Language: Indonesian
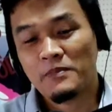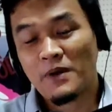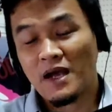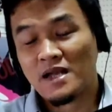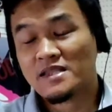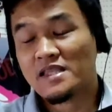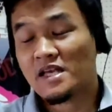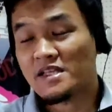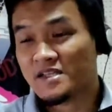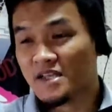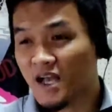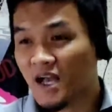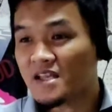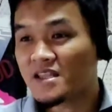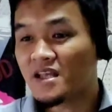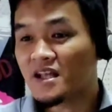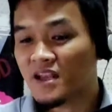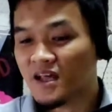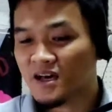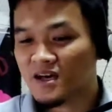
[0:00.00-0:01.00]
faktanya
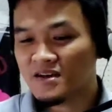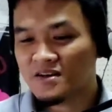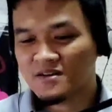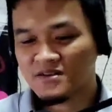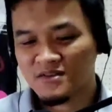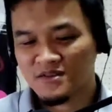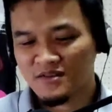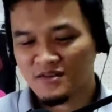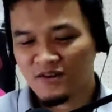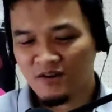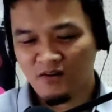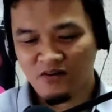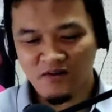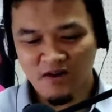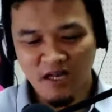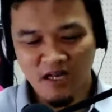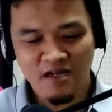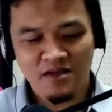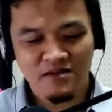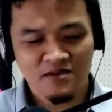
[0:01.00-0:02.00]
adalah
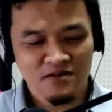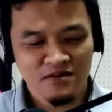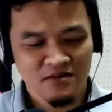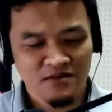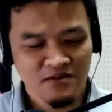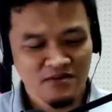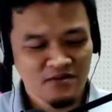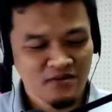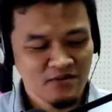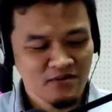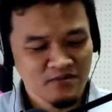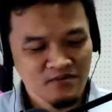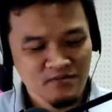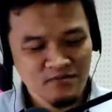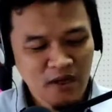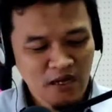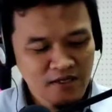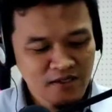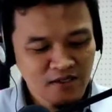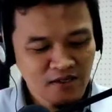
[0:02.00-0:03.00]
orang
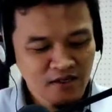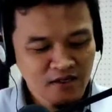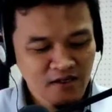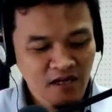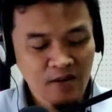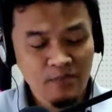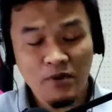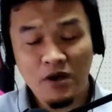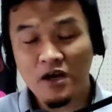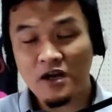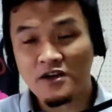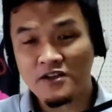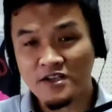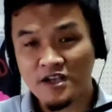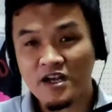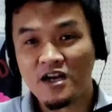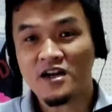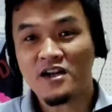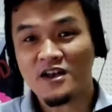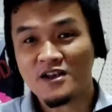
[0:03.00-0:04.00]
banyak yang
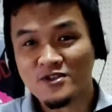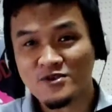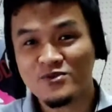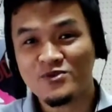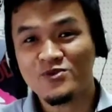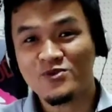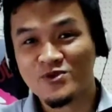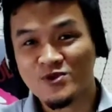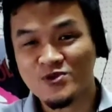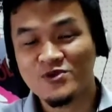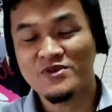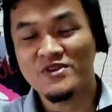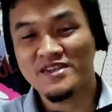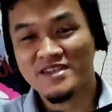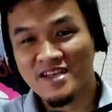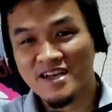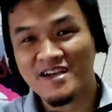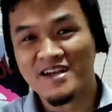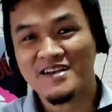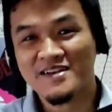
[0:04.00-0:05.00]
bekerja keras untuk
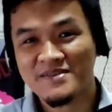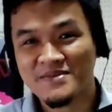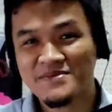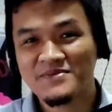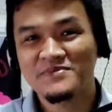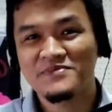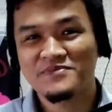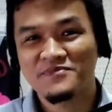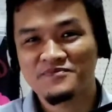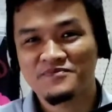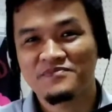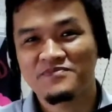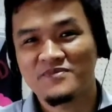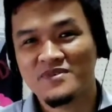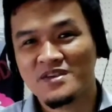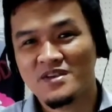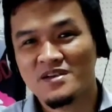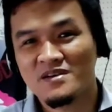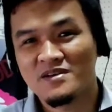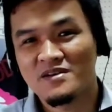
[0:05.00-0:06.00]
dunia kan
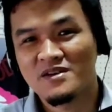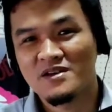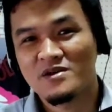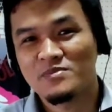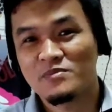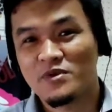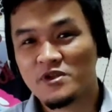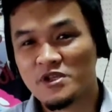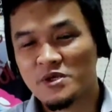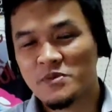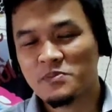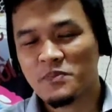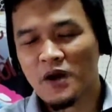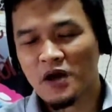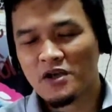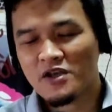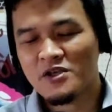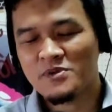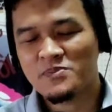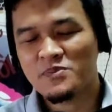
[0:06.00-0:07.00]
pergi
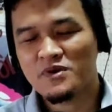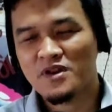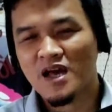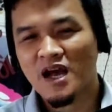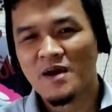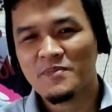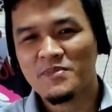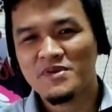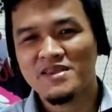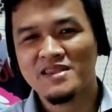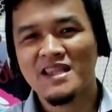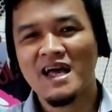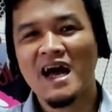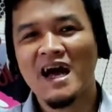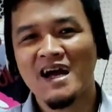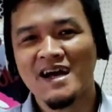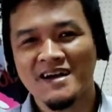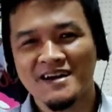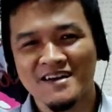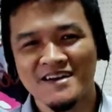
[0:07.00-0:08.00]
pagi pulang
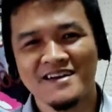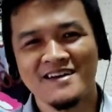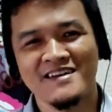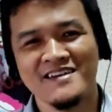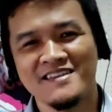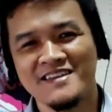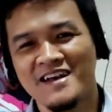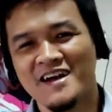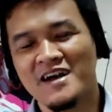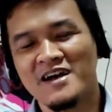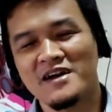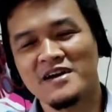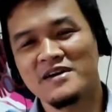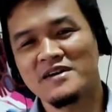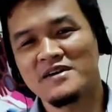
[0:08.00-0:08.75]
petang ya.